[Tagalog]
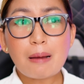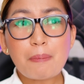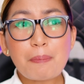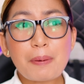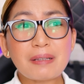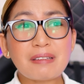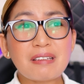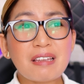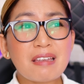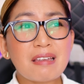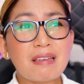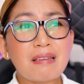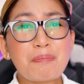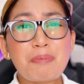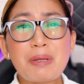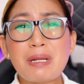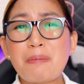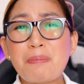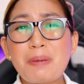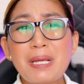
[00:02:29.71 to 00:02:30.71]
Dapat
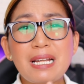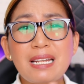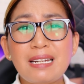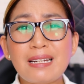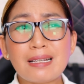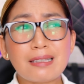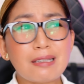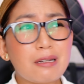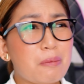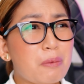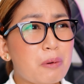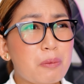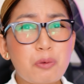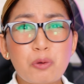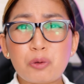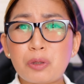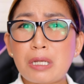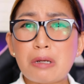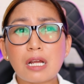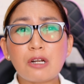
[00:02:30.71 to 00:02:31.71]
pinipili natin na
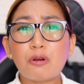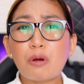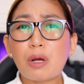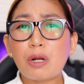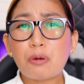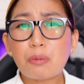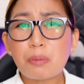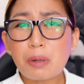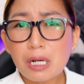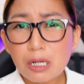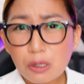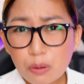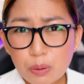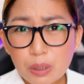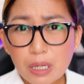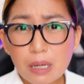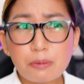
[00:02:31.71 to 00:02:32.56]
mabuti ano-anong mga loan